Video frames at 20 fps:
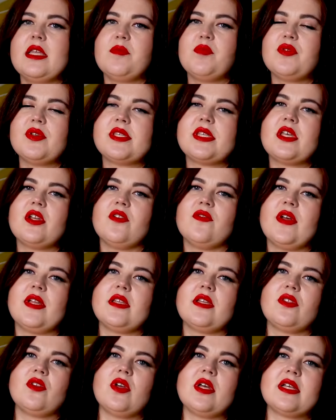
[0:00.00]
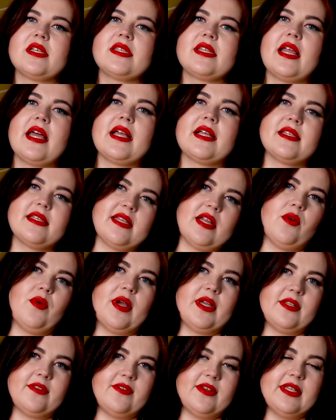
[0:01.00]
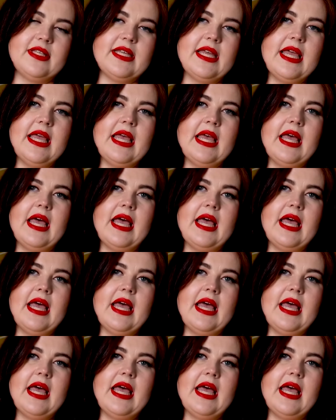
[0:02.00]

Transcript: nie były skierowane do extra, extra wide fit.